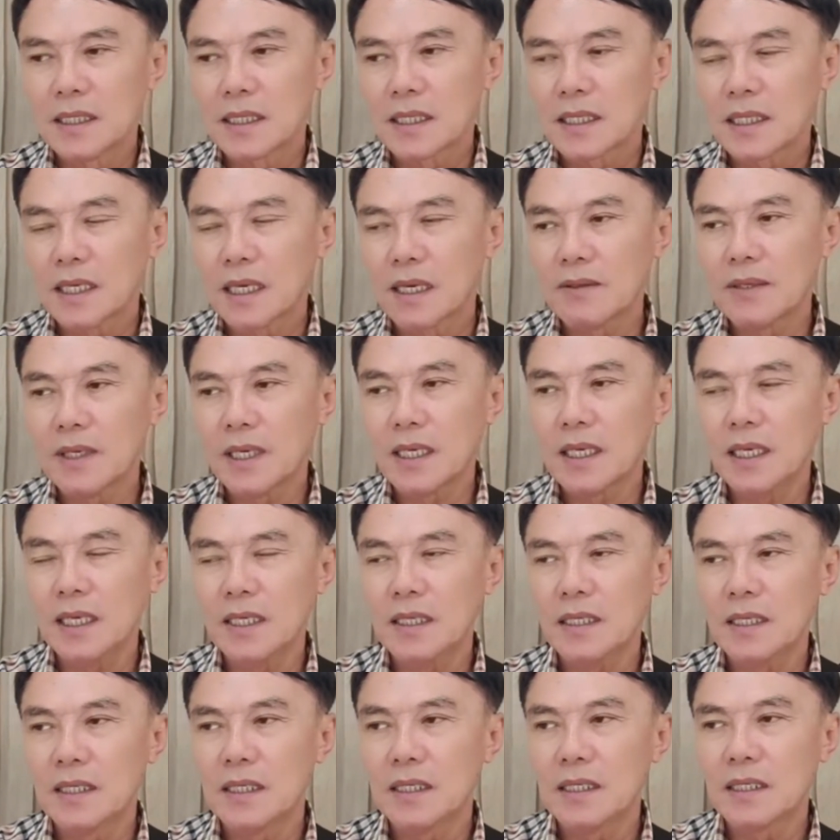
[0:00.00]
เขาจะคิด
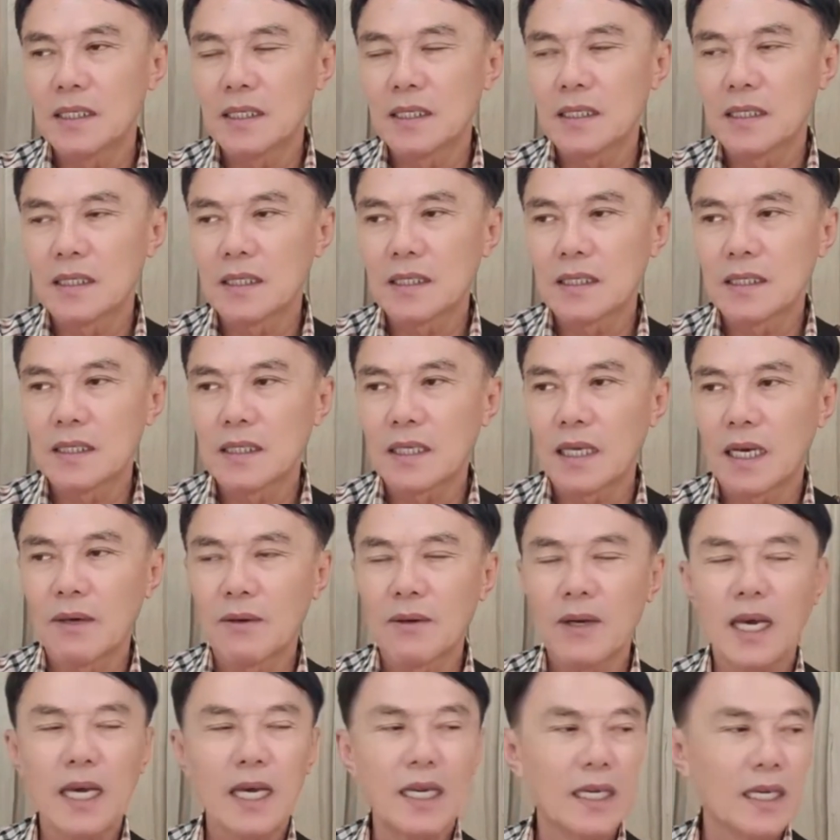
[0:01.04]
ชาวไร่
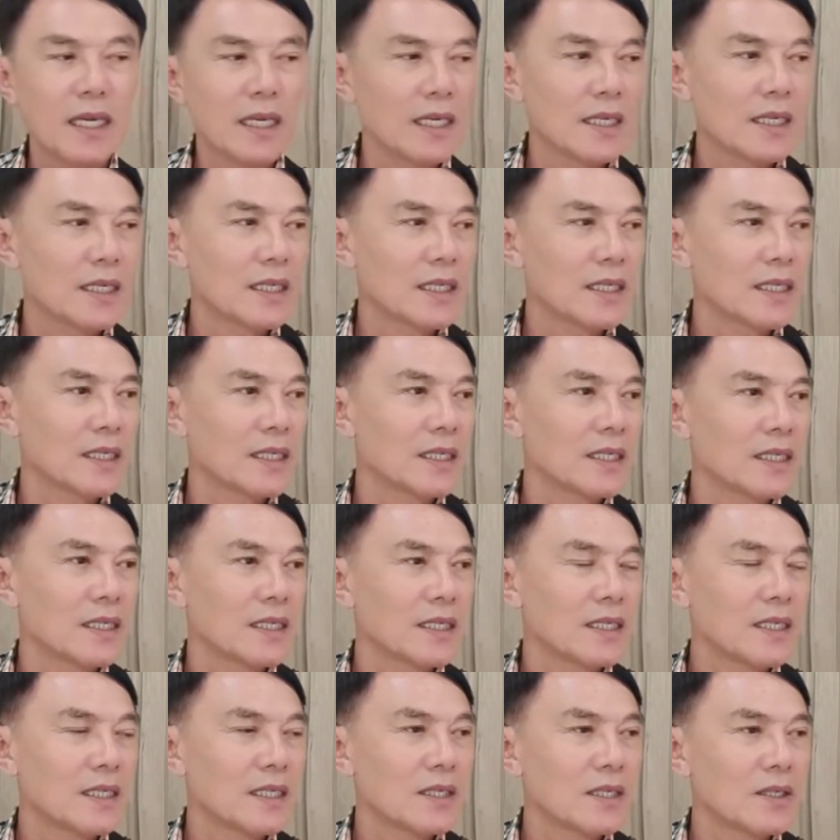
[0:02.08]

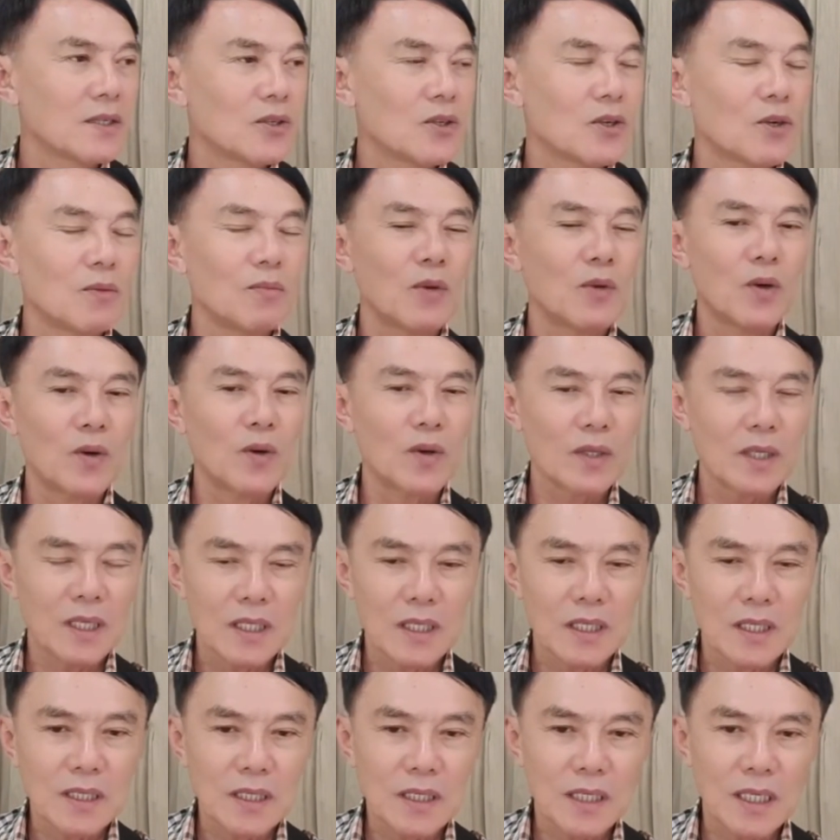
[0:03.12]
ชั่วโมงหนึ่ง
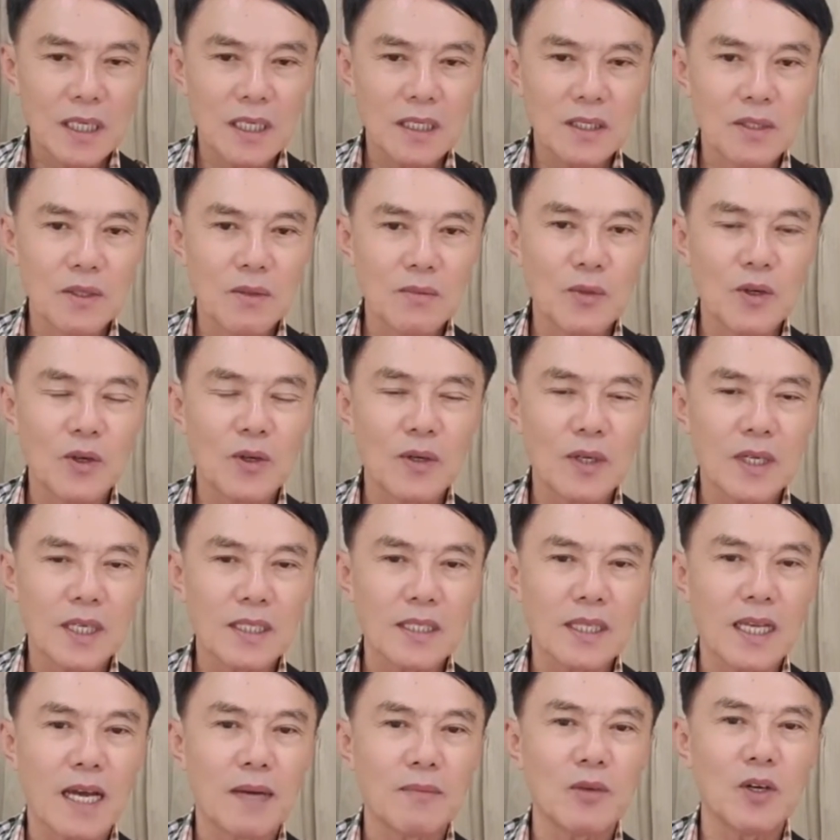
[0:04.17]
เช่น ชั่วโมงละสา
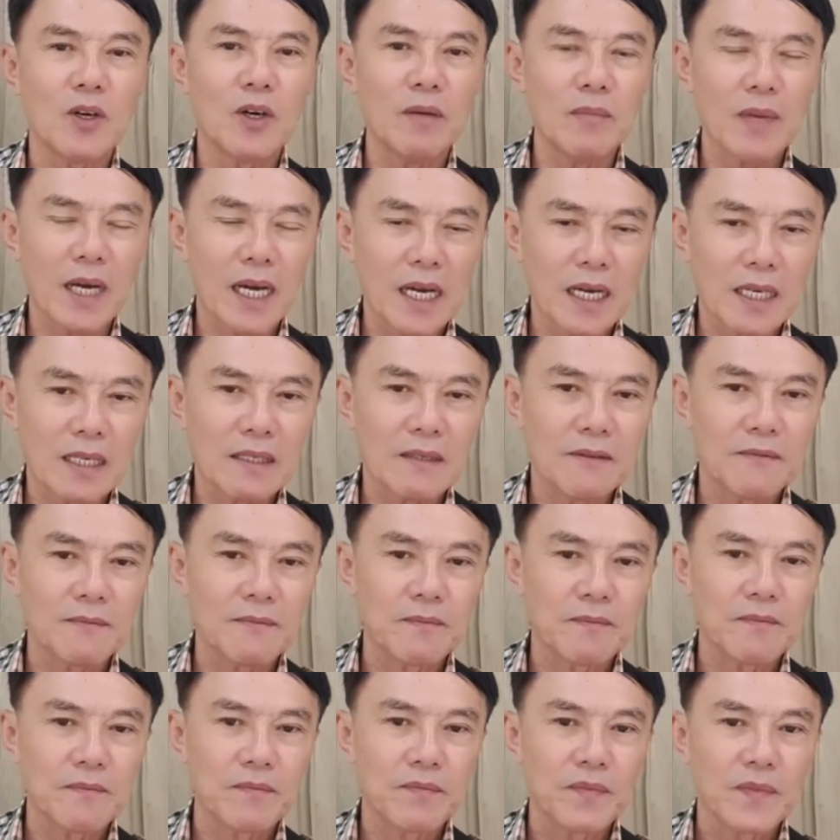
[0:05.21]
มร้อยบาท
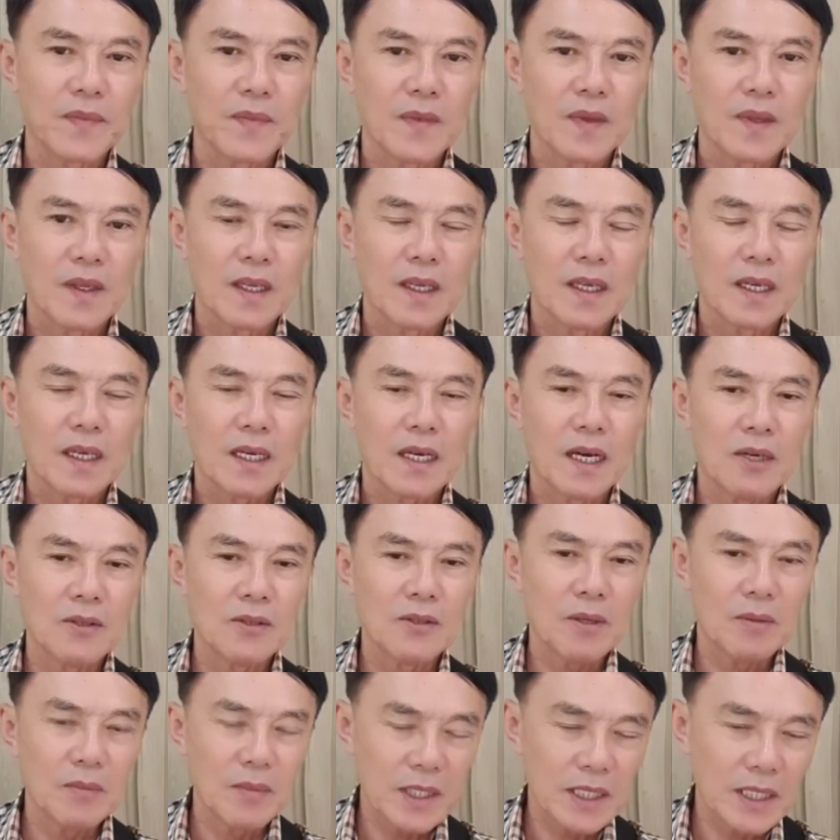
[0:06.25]
เขาต้อง
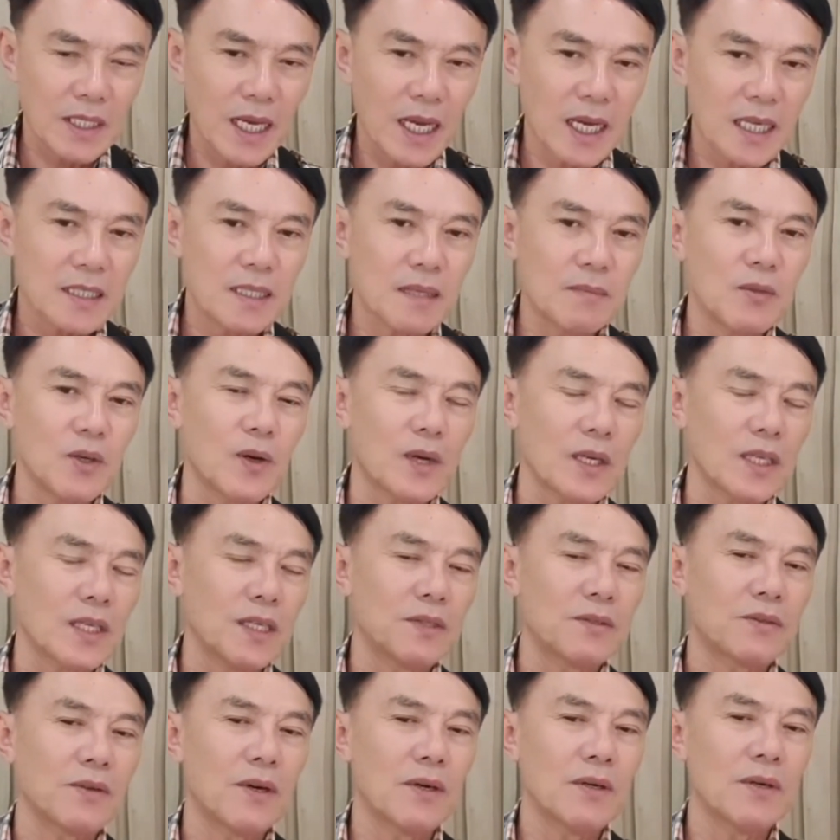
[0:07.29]
ไปจ้างตำรวจอีกส
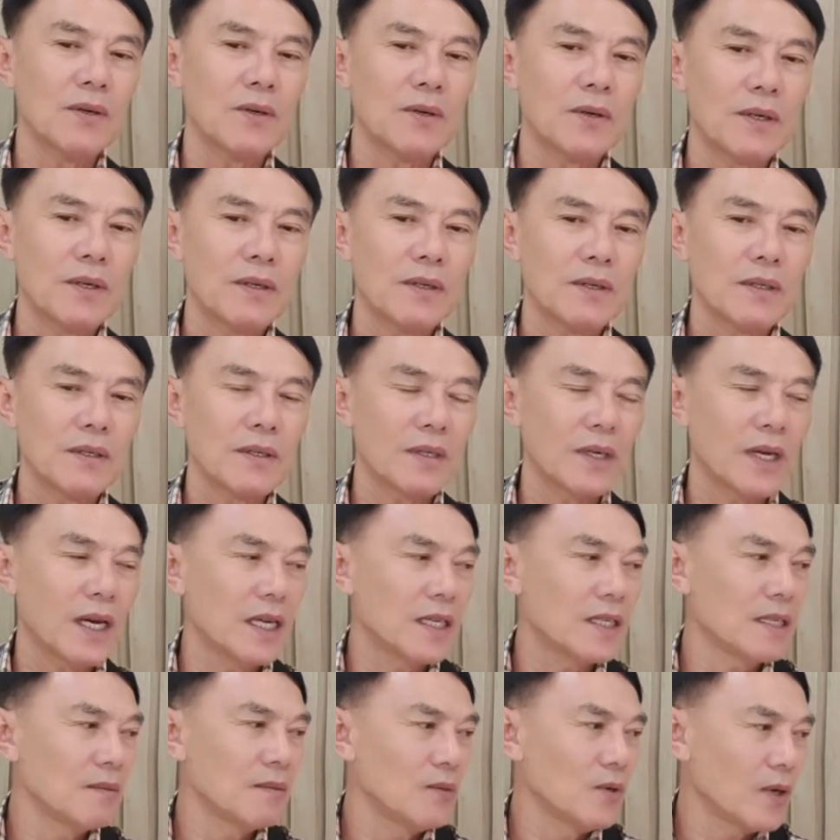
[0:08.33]
องคน ให้
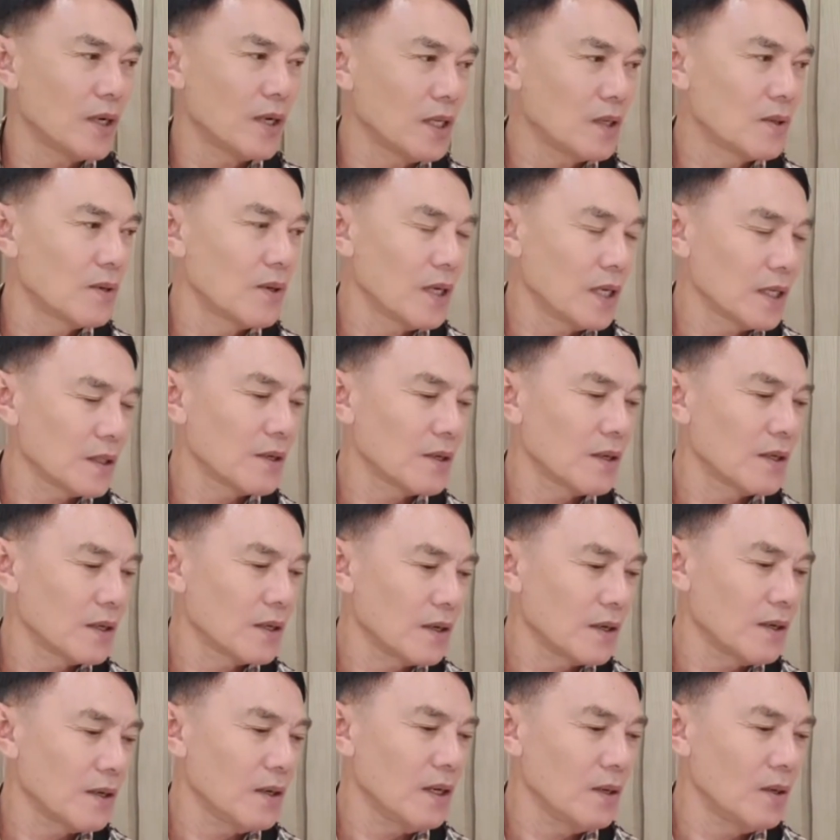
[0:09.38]
ตำรวจอีกคนละสองร้อ
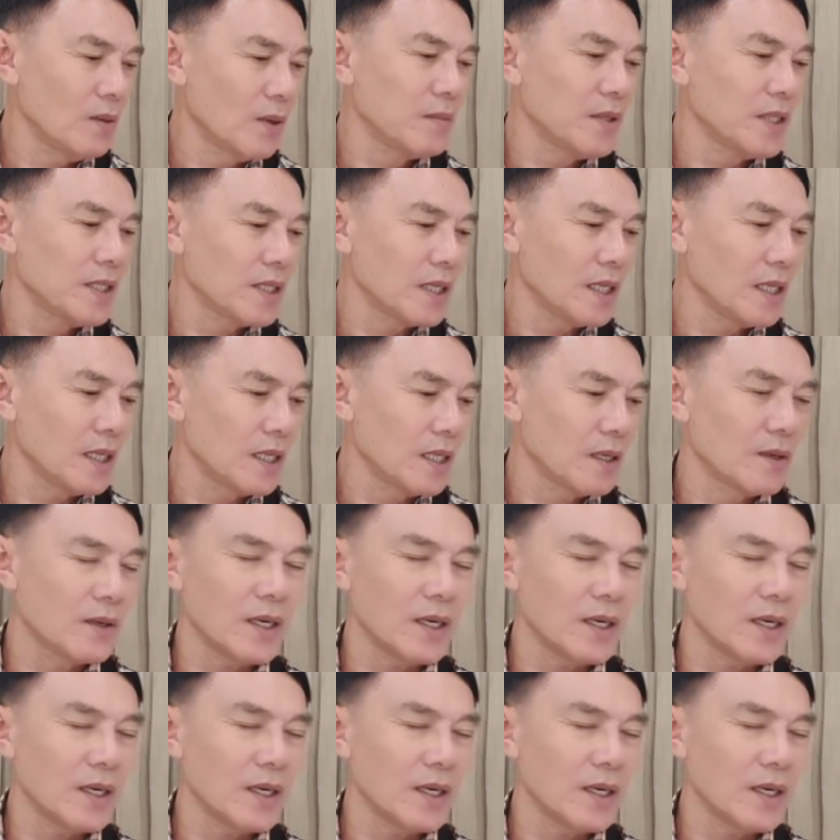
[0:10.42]
ยรวมเป็นสี่ร้อย